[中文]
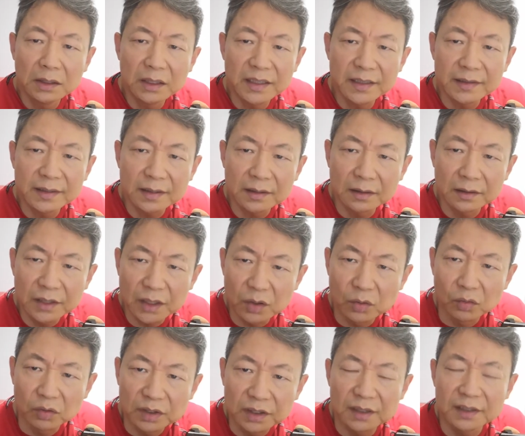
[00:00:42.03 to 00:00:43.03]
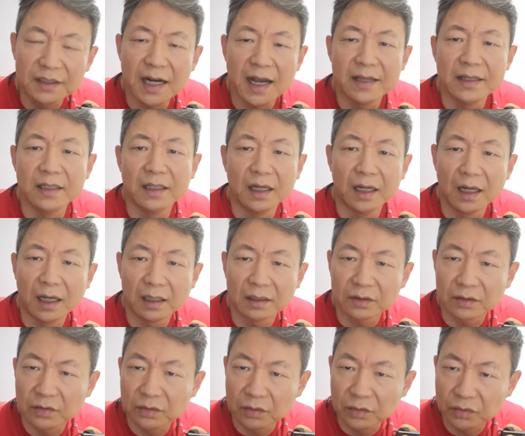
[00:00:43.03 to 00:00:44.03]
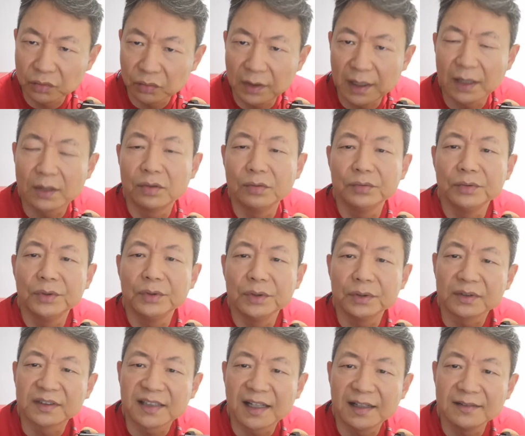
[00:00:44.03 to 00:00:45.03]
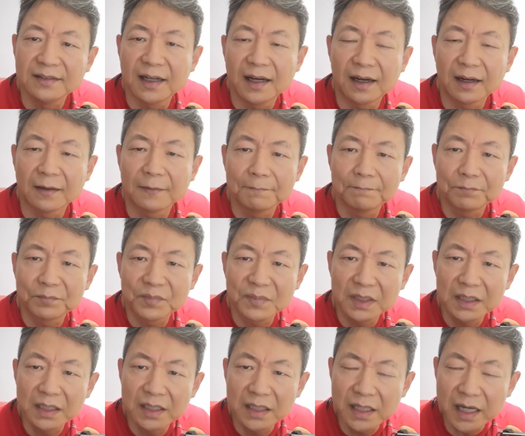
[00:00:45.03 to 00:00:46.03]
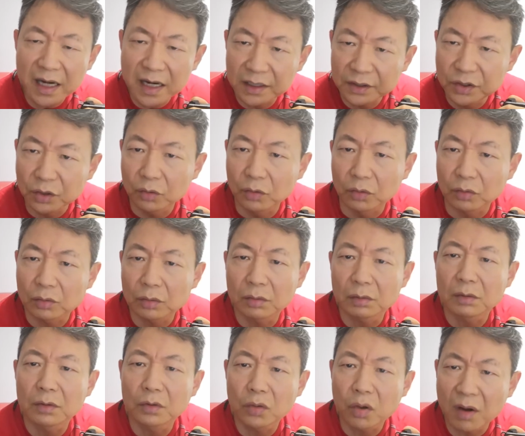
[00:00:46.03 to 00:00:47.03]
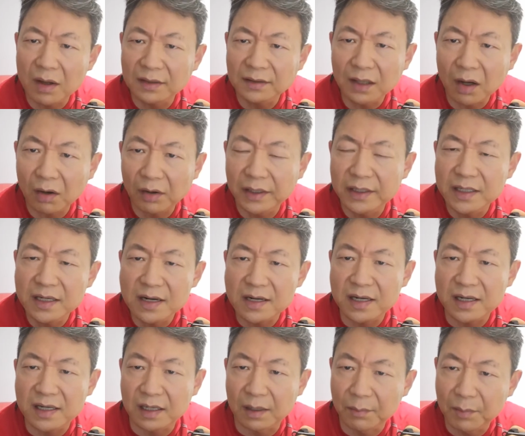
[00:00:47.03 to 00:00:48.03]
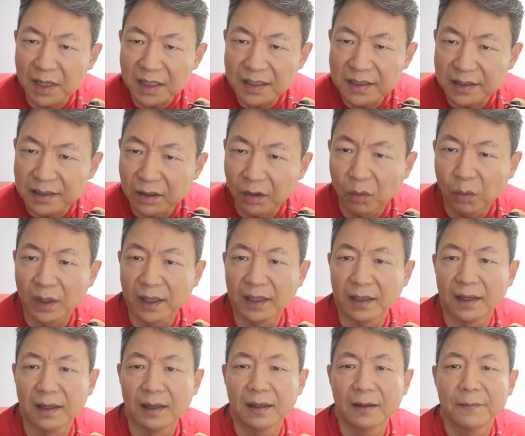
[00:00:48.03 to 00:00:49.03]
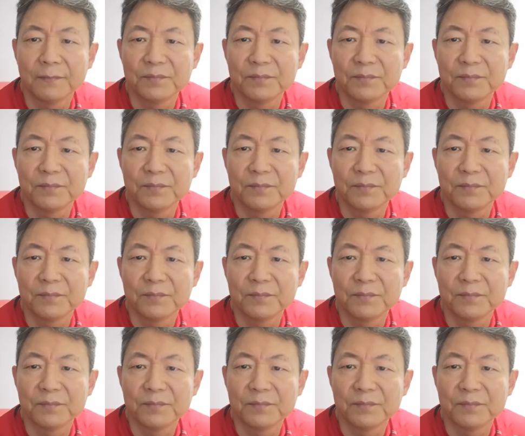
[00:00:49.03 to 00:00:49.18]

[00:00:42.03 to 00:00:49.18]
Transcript: 第四、第五次战役呢，苏苏联空军就参加了，这就创造了一个什么机会呢？